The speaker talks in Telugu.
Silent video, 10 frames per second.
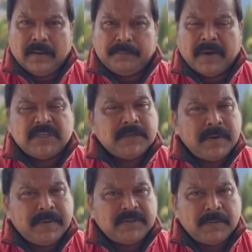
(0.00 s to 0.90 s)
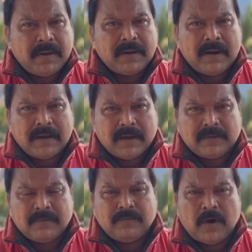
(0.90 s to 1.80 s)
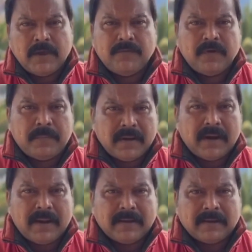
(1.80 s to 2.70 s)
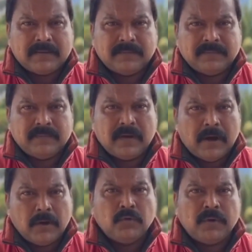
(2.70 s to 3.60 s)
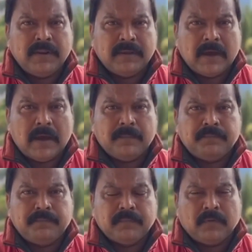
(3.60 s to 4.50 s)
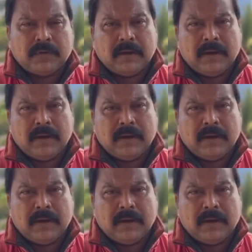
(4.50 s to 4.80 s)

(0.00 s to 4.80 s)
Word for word: పశ్చిమ మధ్య బంగాళాఖాతం వాయువ్య బంగాళాఖాతం ఆనుకొని ఒక